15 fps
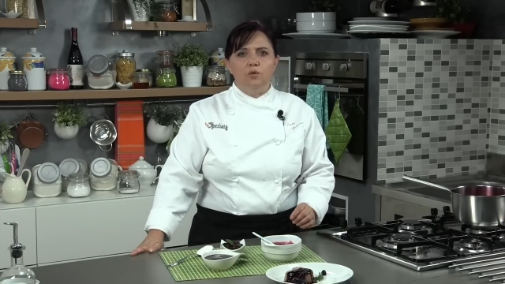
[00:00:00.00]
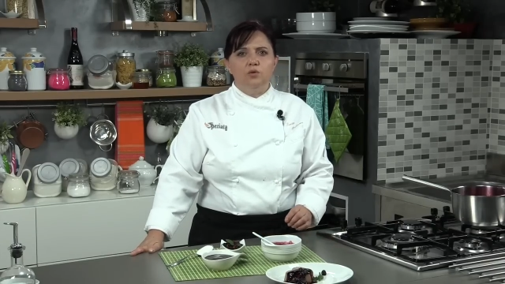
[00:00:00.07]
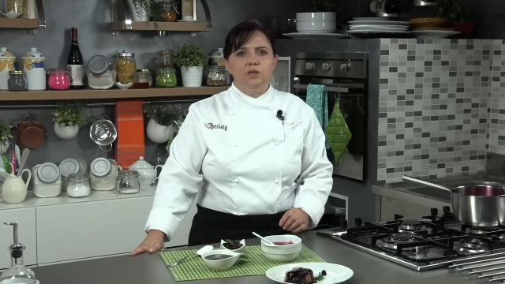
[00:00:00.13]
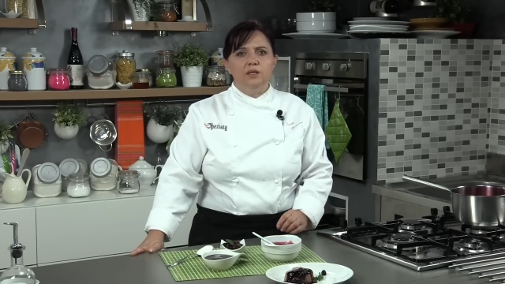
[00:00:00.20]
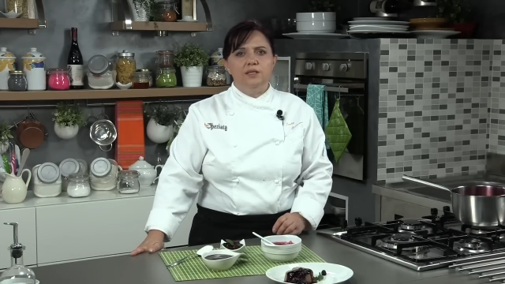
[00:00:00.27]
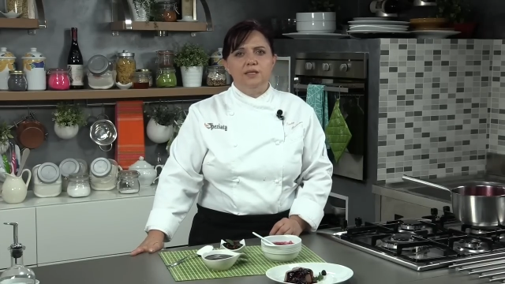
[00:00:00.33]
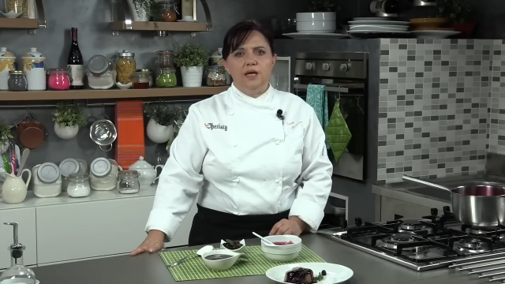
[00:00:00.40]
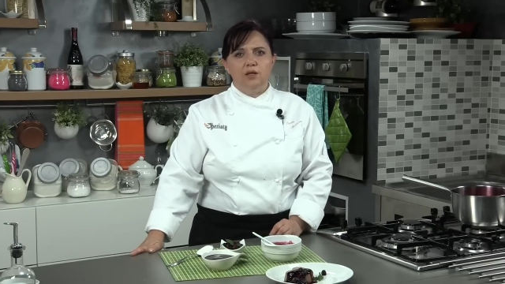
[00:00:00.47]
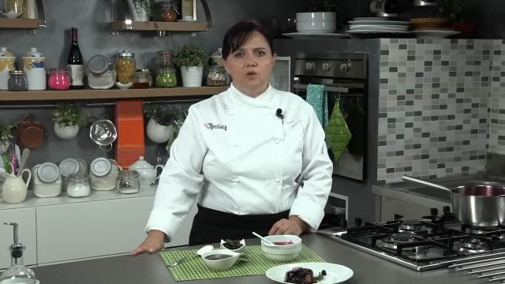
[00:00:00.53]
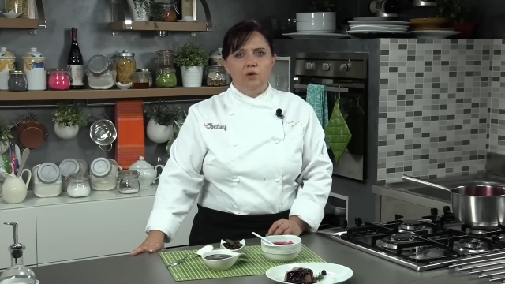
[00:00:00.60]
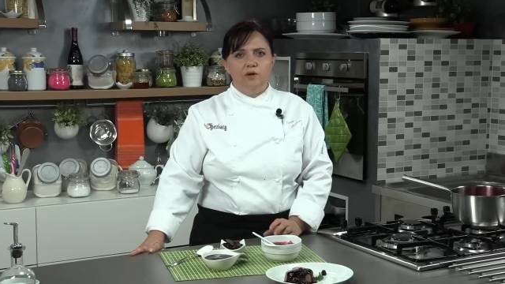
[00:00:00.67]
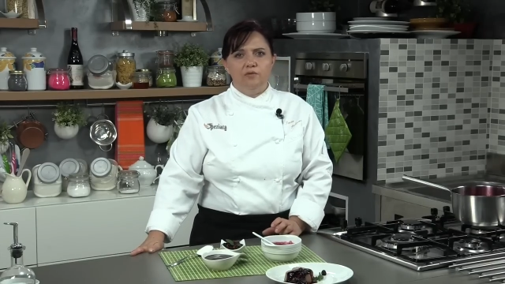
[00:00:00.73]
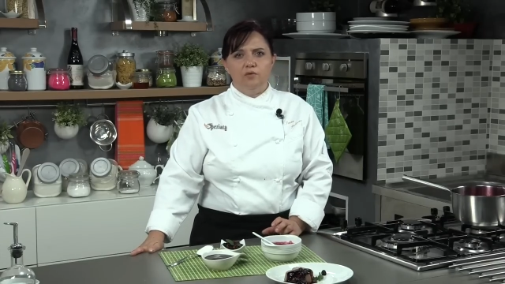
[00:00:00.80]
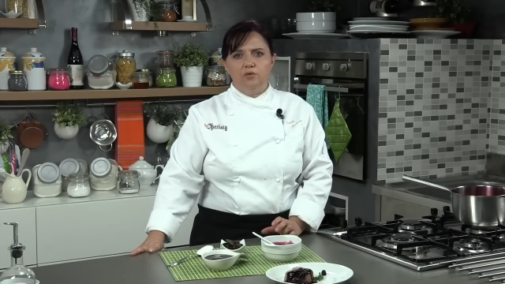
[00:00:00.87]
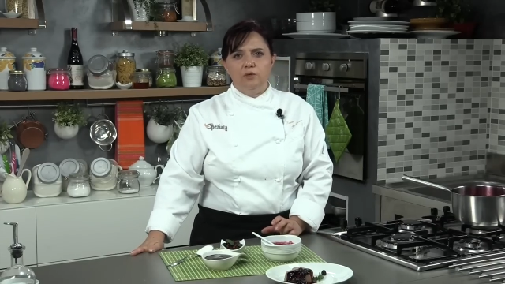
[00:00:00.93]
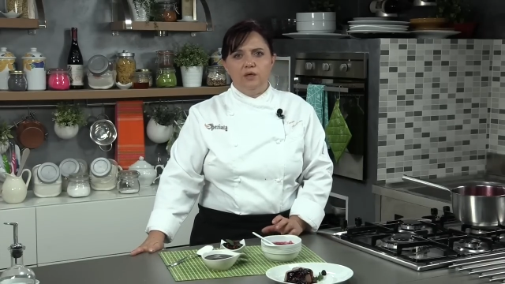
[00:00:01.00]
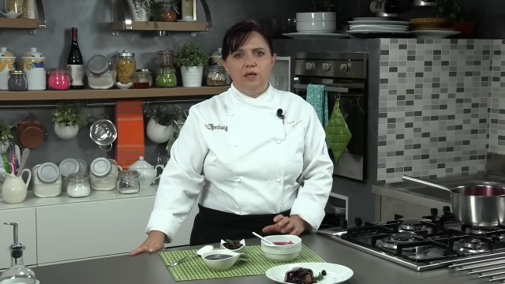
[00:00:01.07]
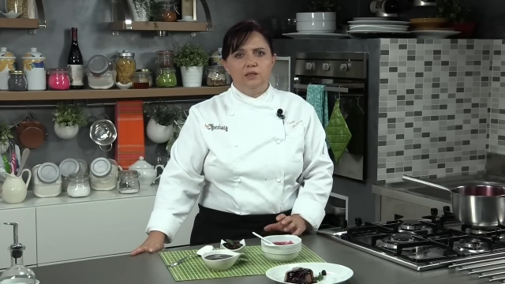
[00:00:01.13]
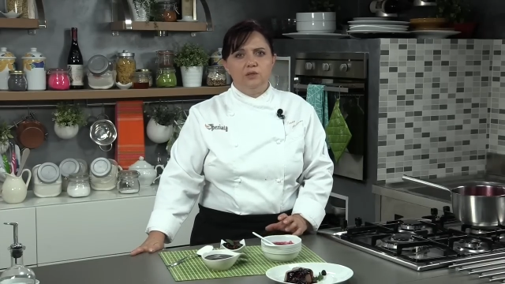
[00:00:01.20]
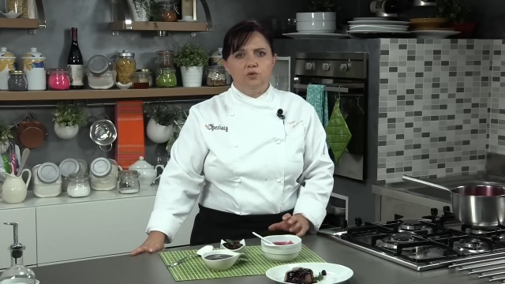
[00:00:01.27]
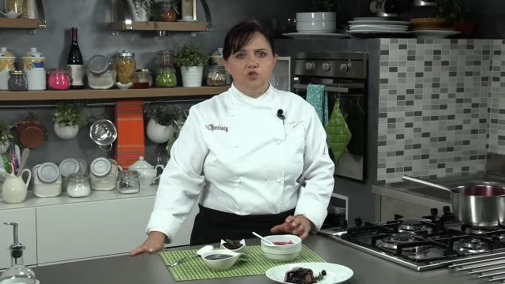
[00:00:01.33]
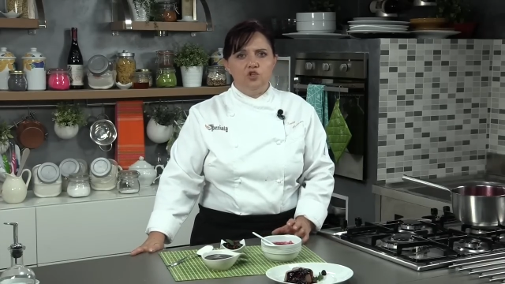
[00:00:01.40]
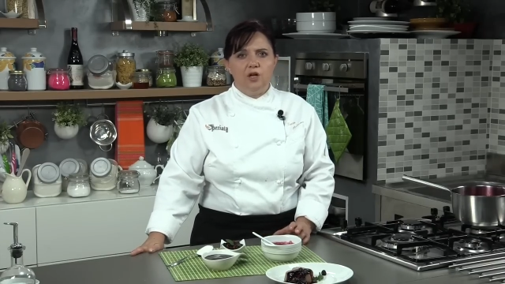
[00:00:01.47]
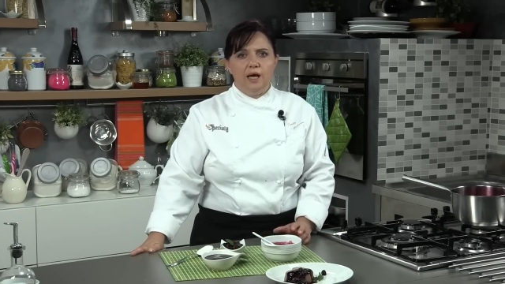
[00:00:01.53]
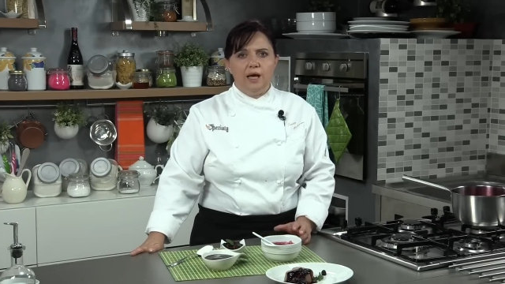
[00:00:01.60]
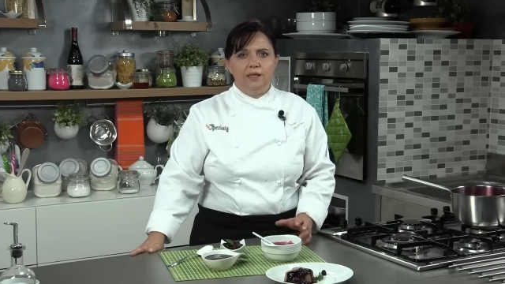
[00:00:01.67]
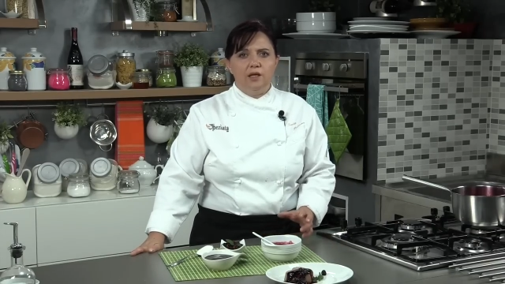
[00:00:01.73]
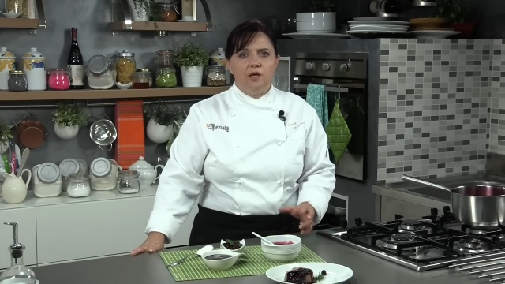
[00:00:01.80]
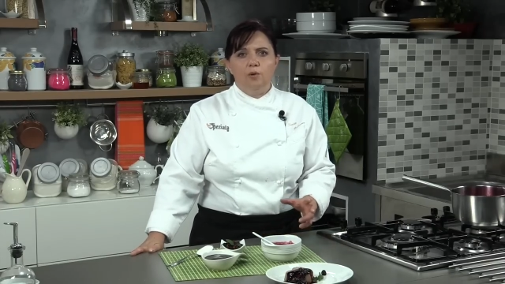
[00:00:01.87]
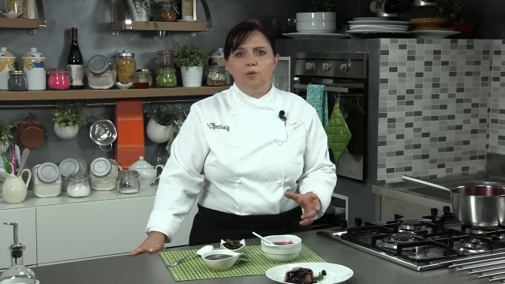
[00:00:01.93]
utilizzando la frutta
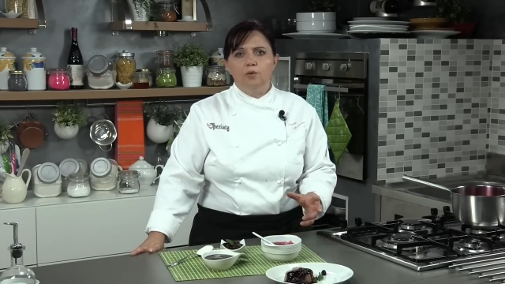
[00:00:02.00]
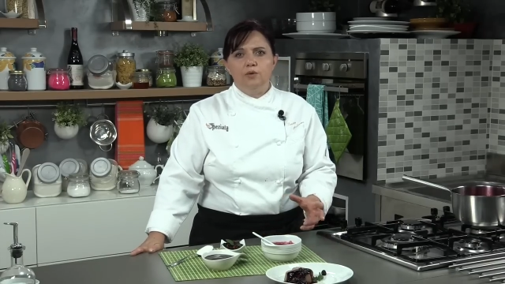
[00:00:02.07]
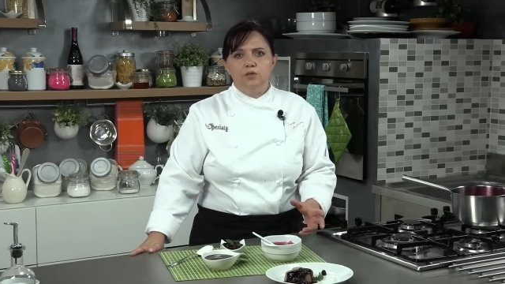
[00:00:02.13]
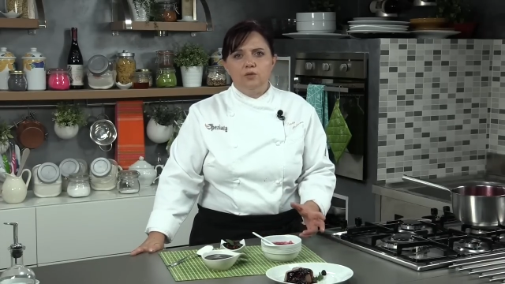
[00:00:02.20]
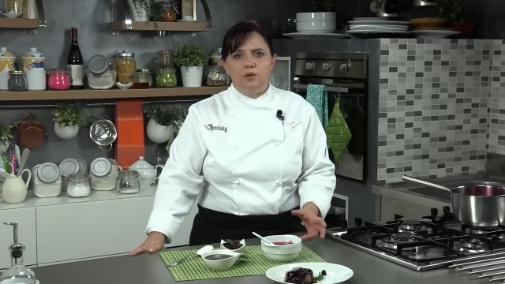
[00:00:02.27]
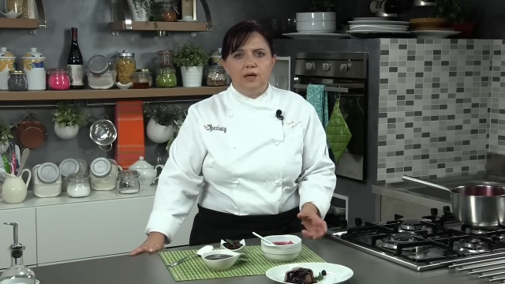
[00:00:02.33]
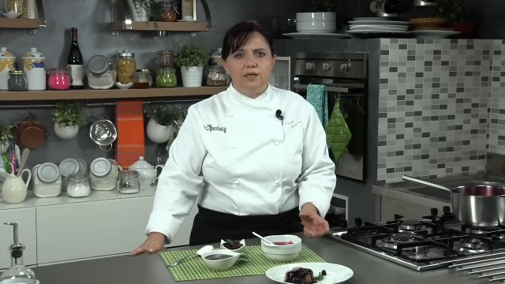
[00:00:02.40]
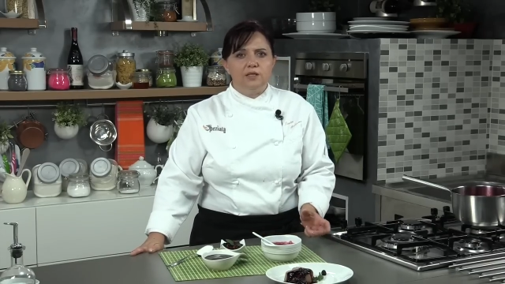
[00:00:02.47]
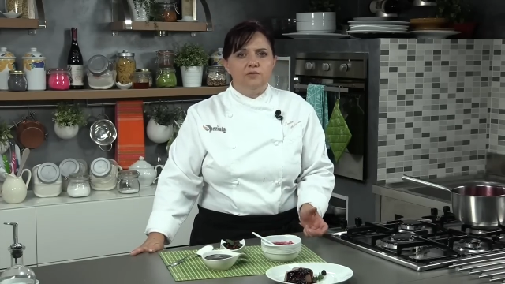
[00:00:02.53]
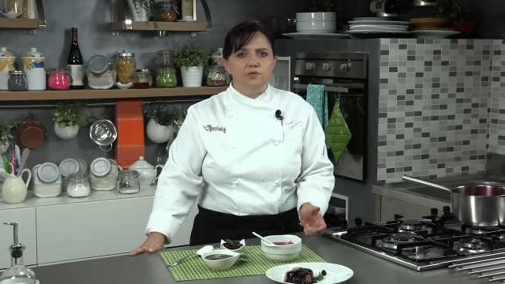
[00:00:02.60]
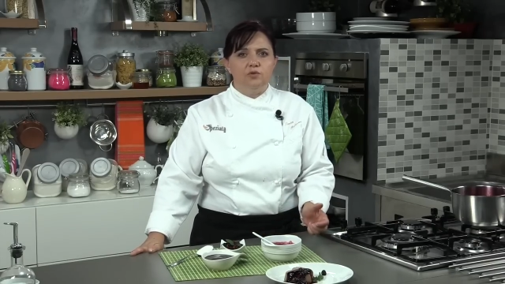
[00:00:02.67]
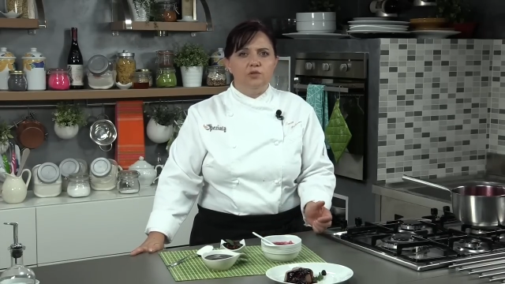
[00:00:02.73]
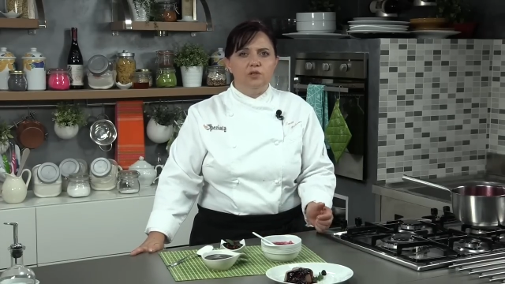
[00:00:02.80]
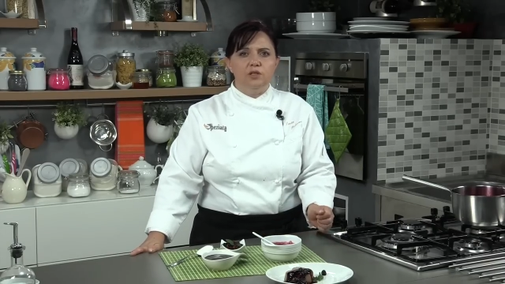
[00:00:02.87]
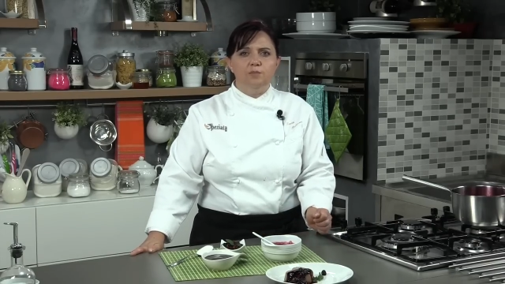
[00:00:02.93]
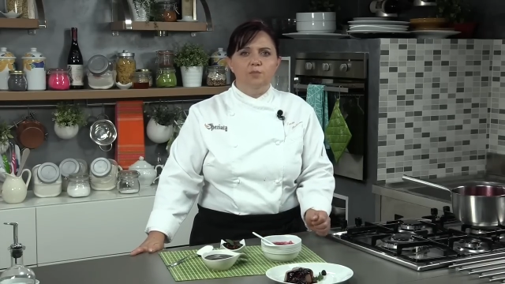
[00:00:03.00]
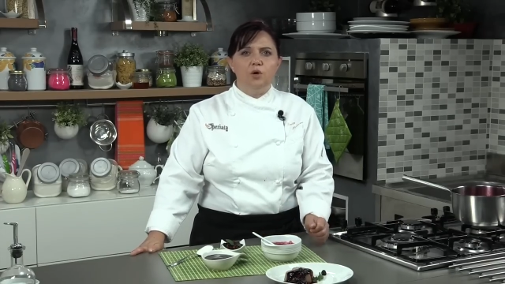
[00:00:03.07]
surgelata, come in questo caso i frutti di